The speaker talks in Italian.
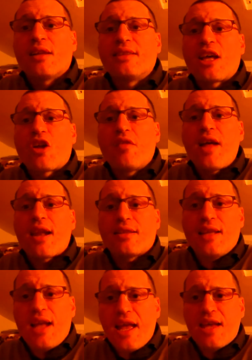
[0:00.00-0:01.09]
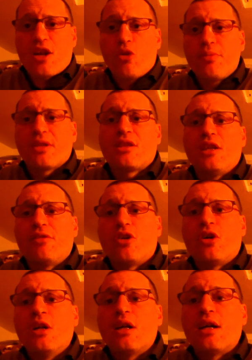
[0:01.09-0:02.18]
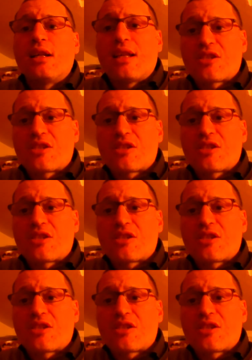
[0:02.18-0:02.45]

nero-verde, era l'obiettivo eh,